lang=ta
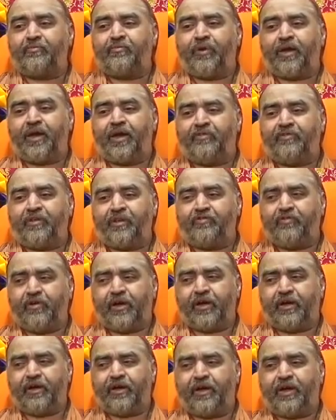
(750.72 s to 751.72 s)
பல
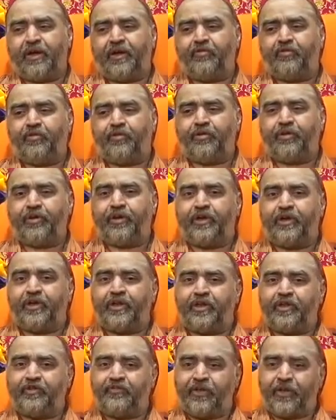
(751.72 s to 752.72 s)
வித்வான்களை கொண்டு
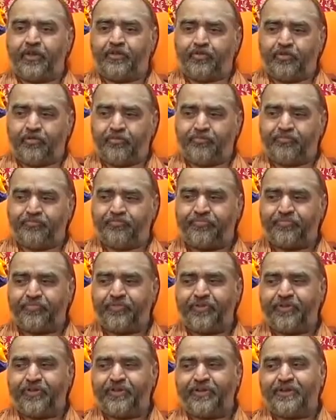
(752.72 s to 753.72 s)
எழுத வைத்தும்
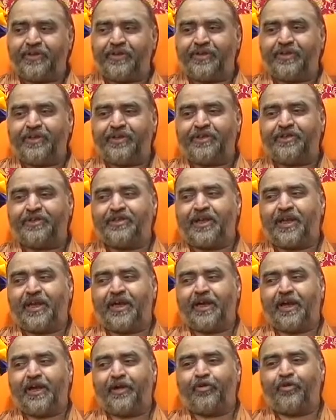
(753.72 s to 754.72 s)
சில
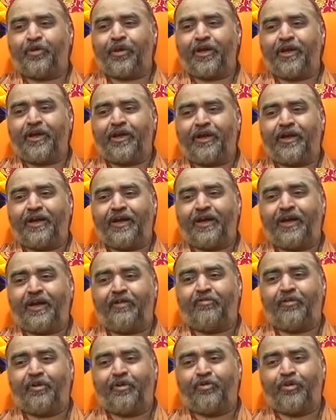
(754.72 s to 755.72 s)
கட்டுரைகளை
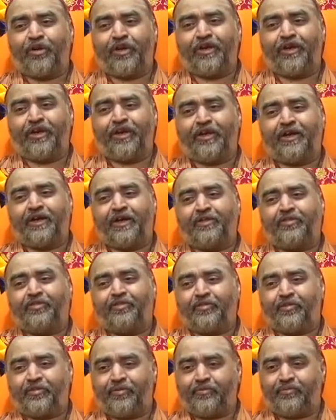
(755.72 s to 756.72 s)
அவருடைய
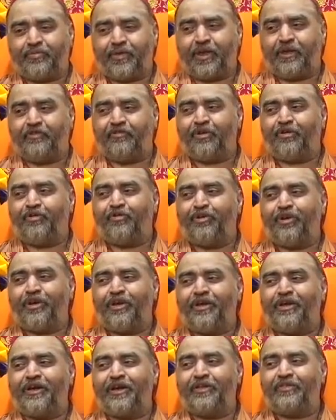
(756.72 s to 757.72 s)
கருத்து
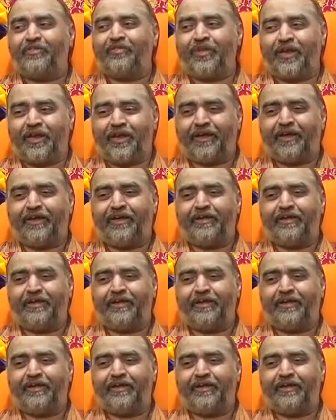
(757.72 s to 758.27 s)
பெரியவர்களுடைய கருத்தே